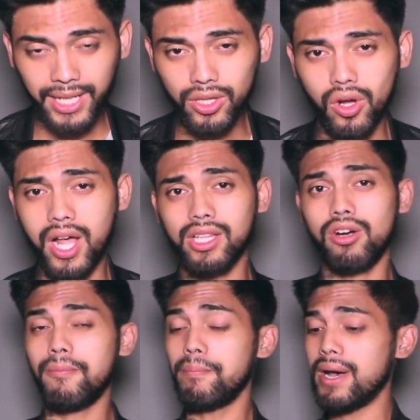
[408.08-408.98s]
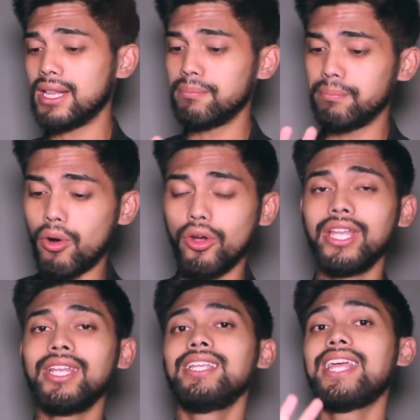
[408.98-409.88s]
kantong atau empat
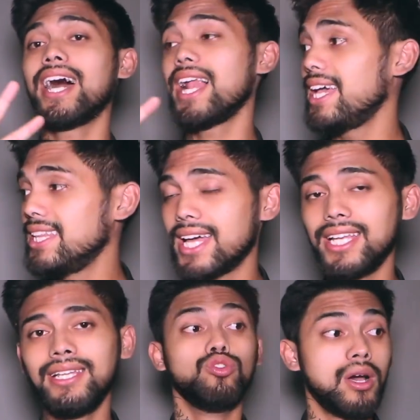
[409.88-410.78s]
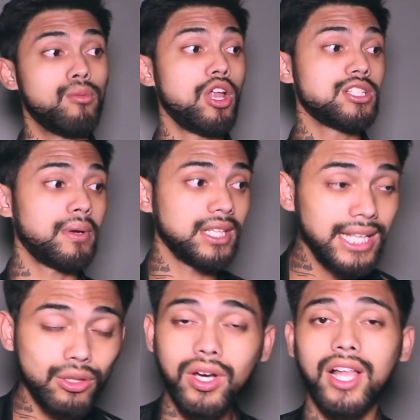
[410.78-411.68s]
poin yang lain tadi udah mulai
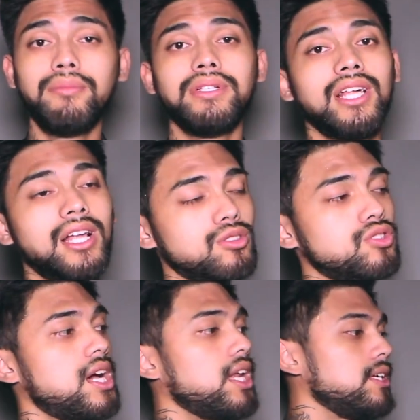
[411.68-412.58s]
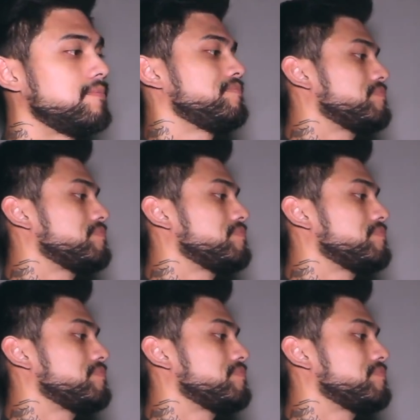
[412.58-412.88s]
seperti itu, kalian bisa langsung cari